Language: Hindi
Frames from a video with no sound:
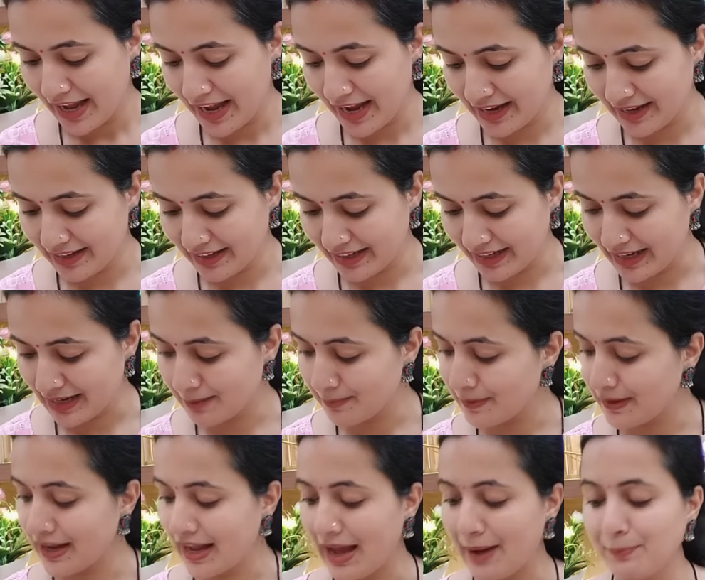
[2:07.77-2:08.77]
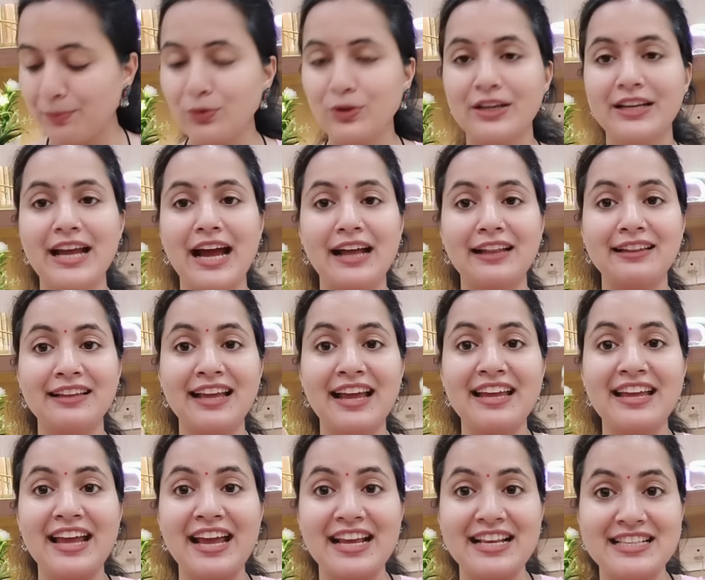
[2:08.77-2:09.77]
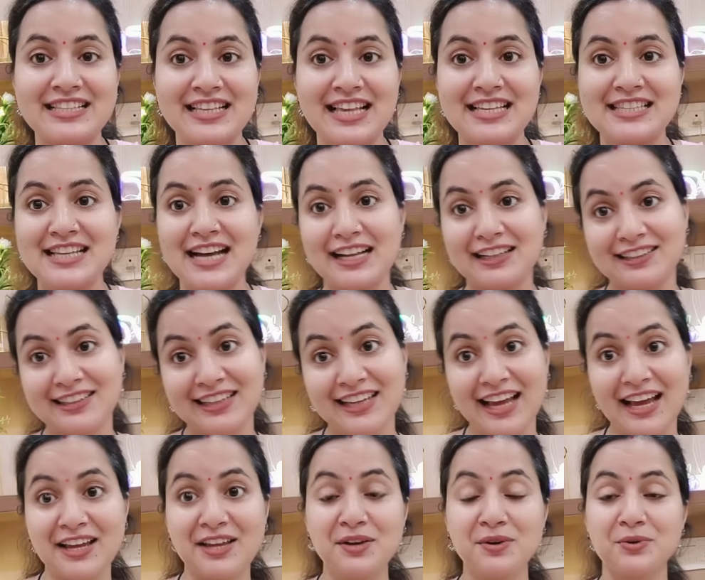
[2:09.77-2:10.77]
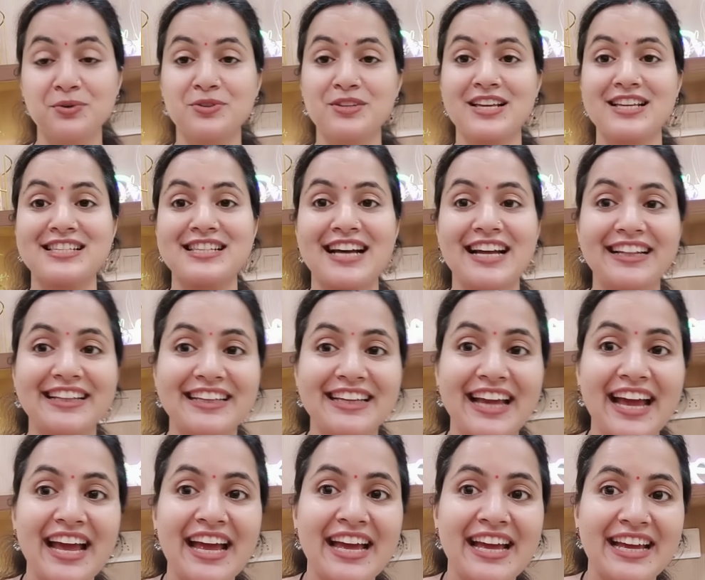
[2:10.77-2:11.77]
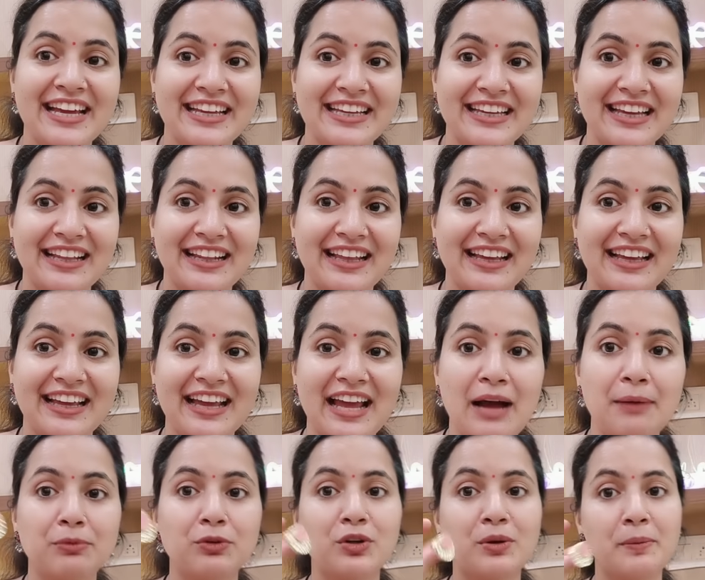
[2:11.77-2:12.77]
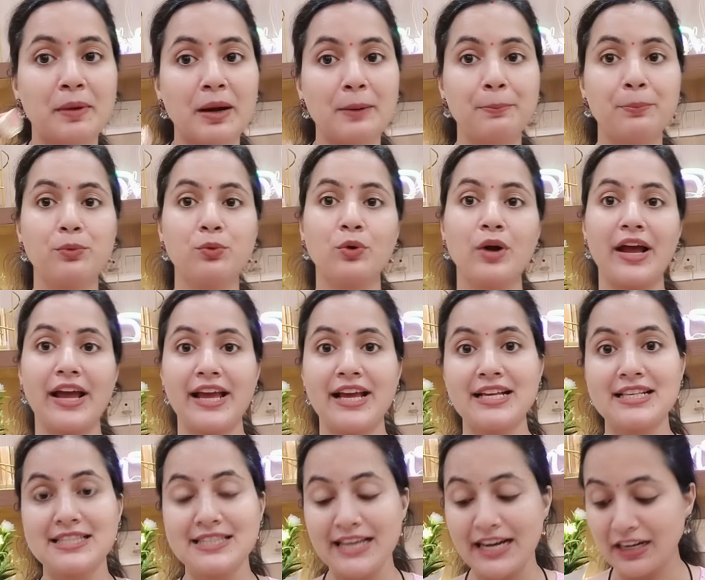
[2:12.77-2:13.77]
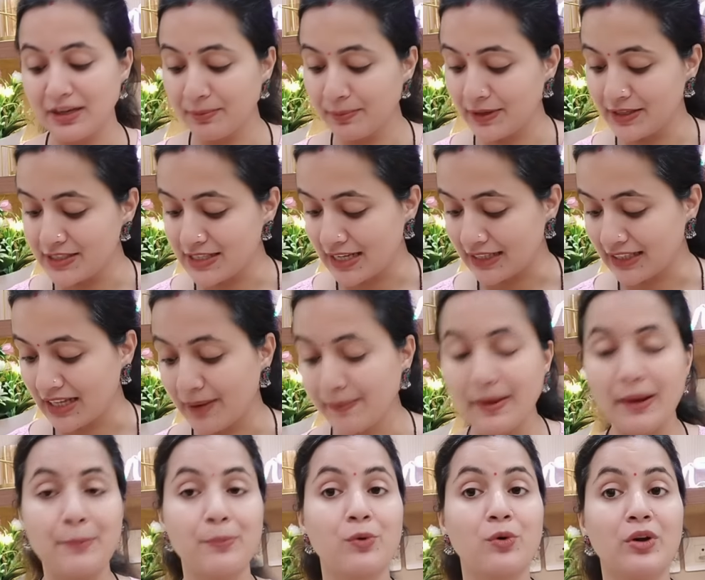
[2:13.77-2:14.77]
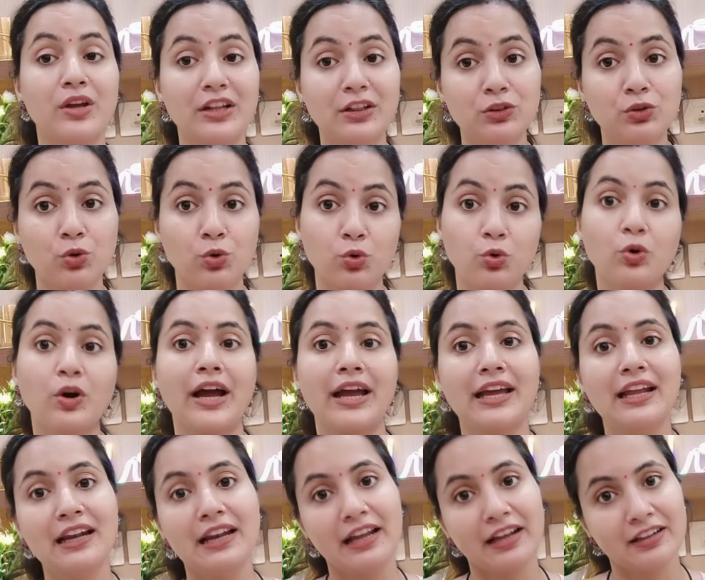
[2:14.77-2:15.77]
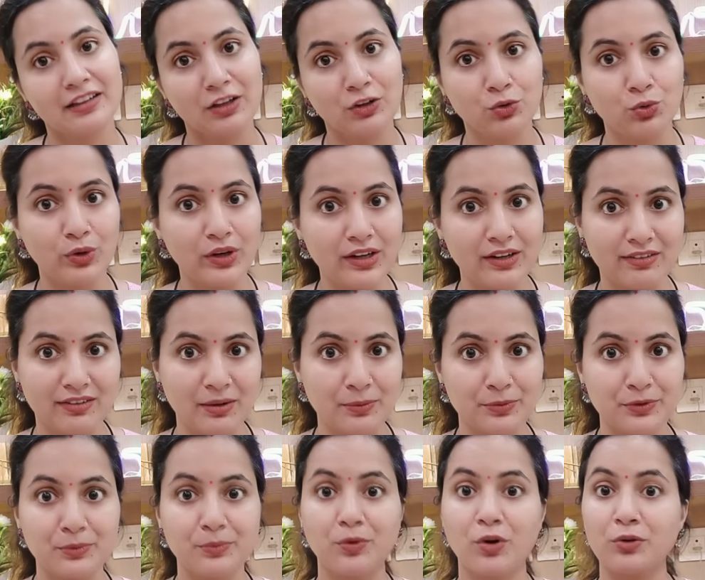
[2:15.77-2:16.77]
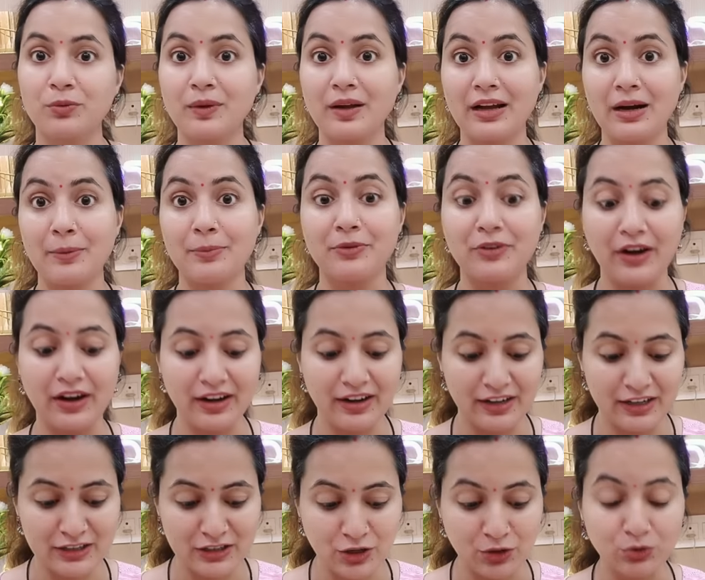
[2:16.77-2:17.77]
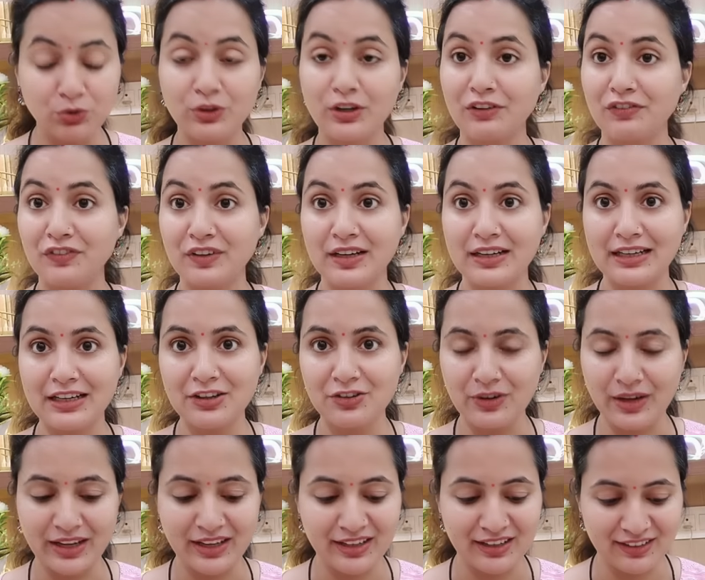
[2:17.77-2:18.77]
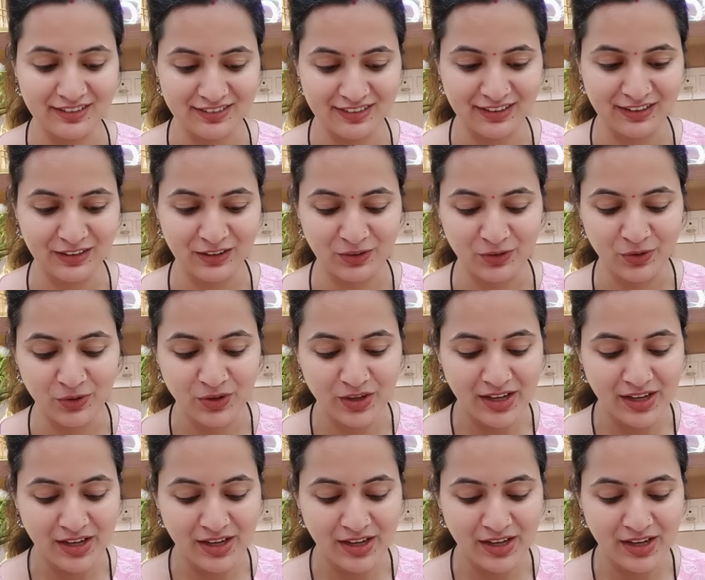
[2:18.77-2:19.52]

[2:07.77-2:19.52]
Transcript: एक रिंग भी है अब मुझे याद नहीं है ये इसके साथ की है कि उसके साथ की है ये देखेंगे आप तो ये मेरा पूरा एक सेट बन जाता है मैं आपको इन दोनों का ही लिंक दे दूँगी डिस्क्रिप्शन बॉक्स में अगर आप ट्राई करना चाहो तो डेफिनेटली ट्राई कर सकते हो